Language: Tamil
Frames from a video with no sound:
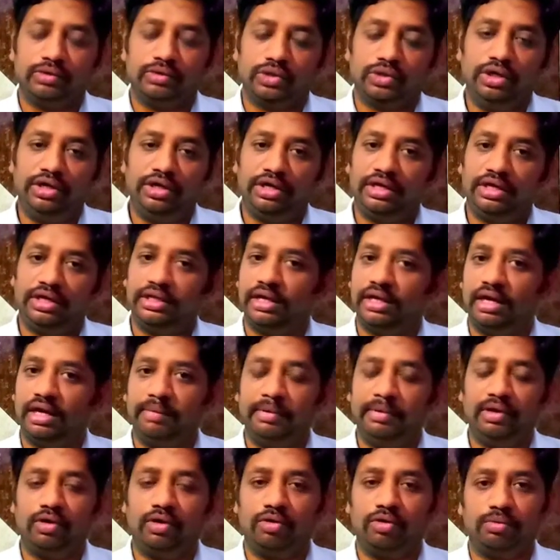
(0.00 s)
சொல்லிட்டு இருக்கிறது
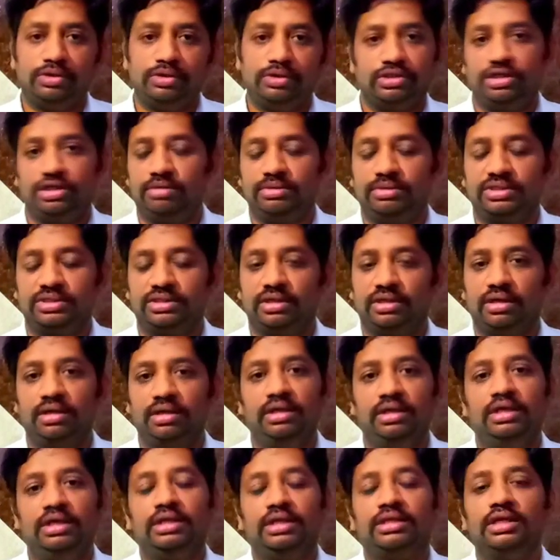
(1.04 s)
எல்லாமே கவர்மெண்ட் சிலபஸ் தான்
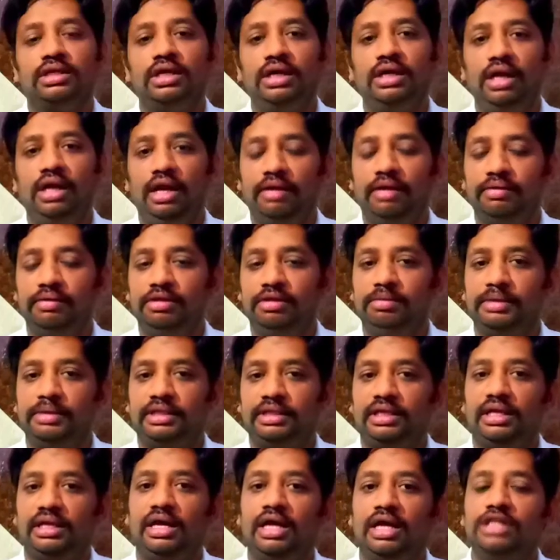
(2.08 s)
தேர்டில் வந்து
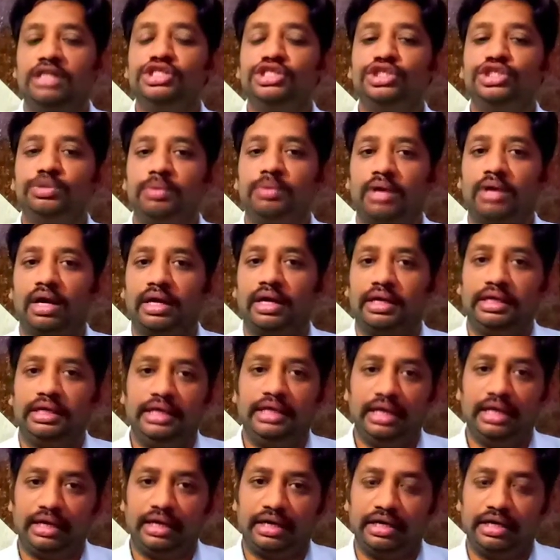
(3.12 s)
பார்த்திங்கன்னா அல்ஜிப்ரா
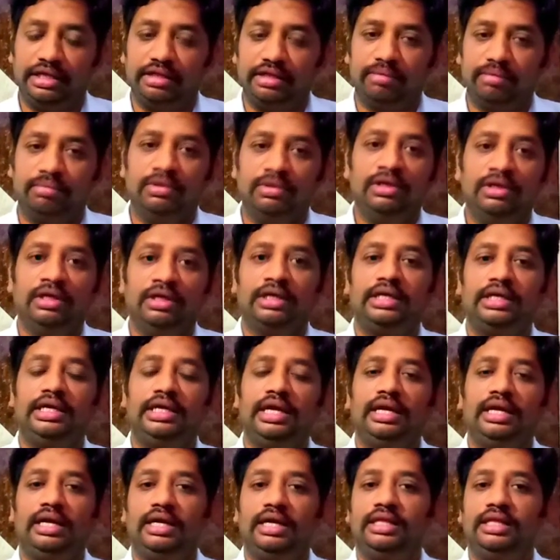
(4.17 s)
இயற்கணிதம்
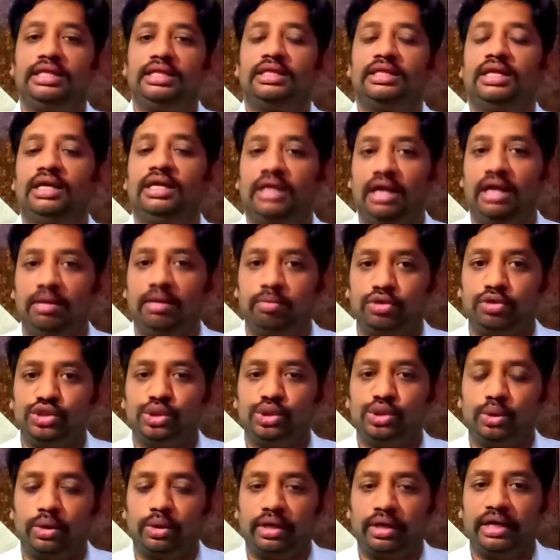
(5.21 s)
இயற்கணிதத்தில் நல்லா
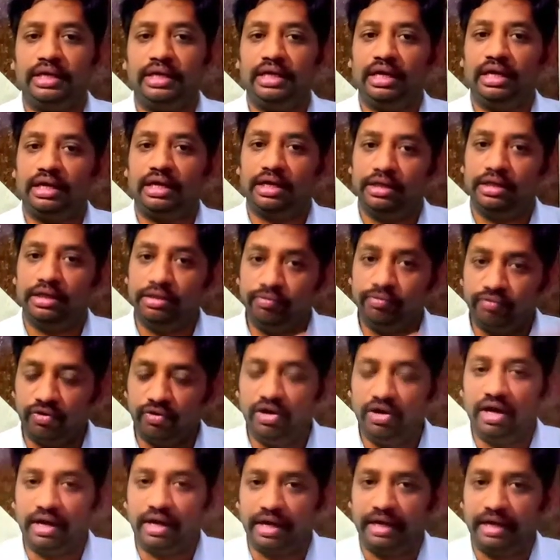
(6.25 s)
புரிஞ்சுக்கோங்க இயற்கணிதம்
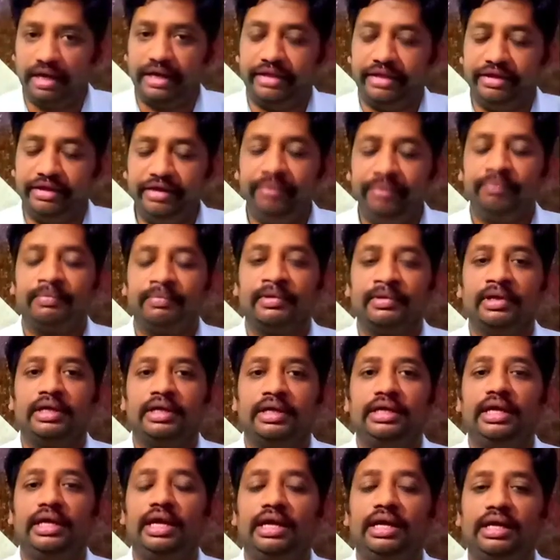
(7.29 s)
ஃபுல்லாக கிடையாது
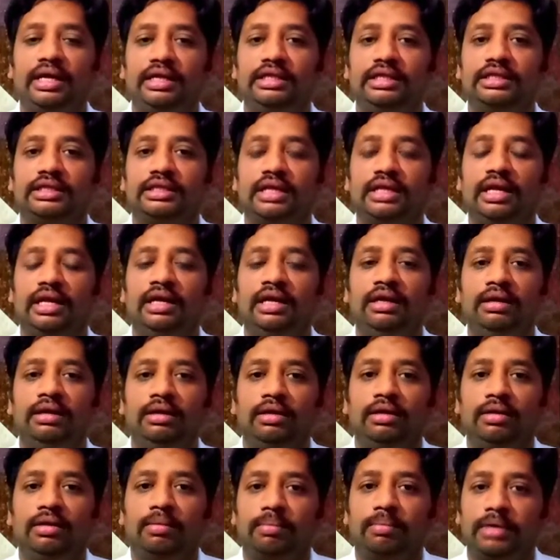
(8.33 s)
இயற்கணிதத்தில்
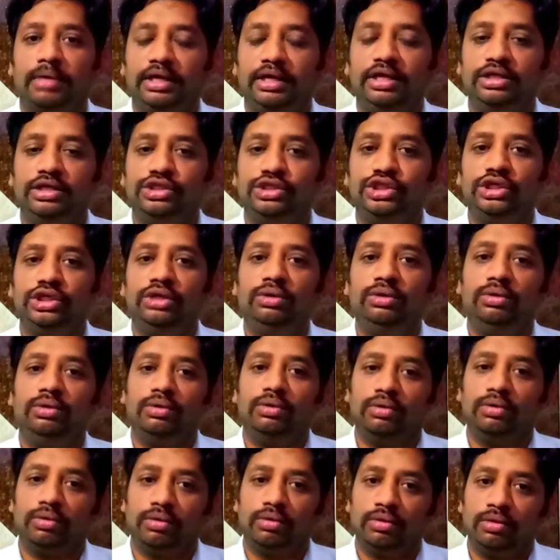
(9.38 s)
பயிற்சி
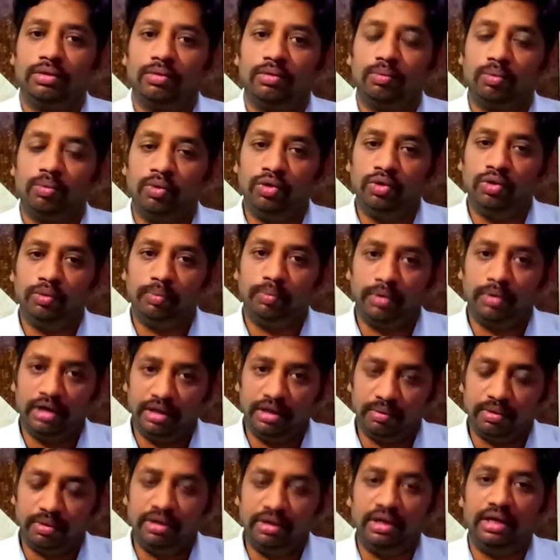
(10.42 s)
மூணு
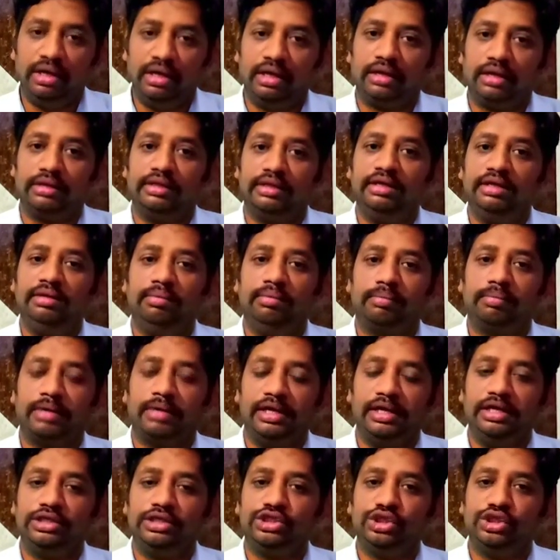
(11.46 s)
புள்ளி ஒன்றுலேருந்து
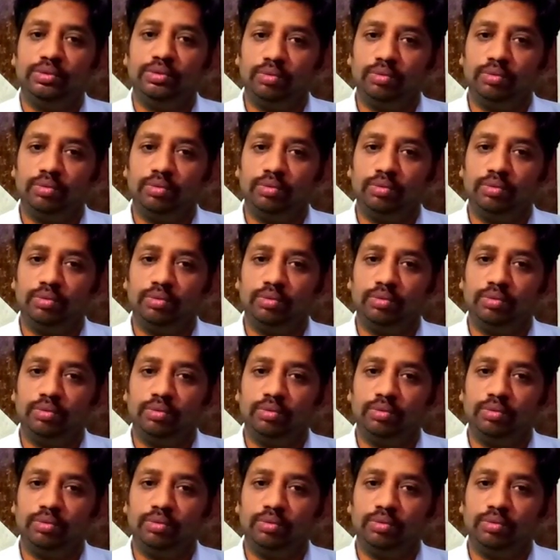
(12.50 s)
பயிற்சி